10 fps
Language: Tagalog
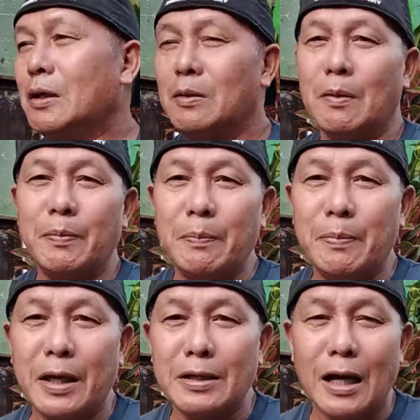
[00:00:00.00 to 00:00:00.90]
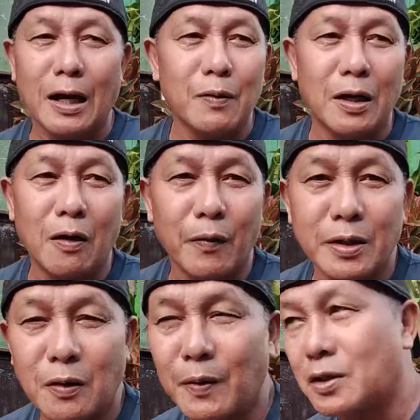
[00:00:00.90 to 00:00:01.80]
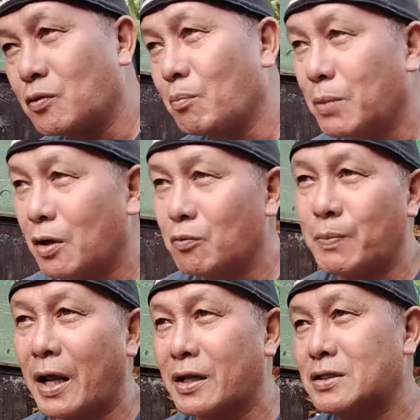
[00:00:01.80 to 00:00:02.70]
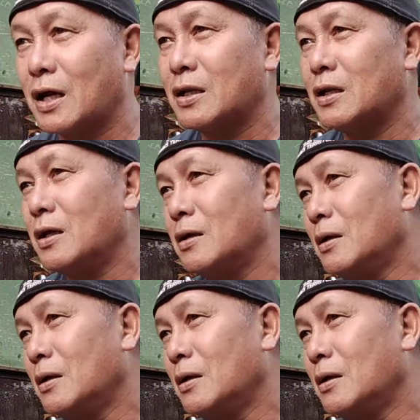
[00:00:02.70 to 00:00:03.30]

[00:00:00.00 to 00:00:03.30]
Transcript: Magbibigay sa akin, wala kakwenta-kwenta itong vlog ko para sa kanila.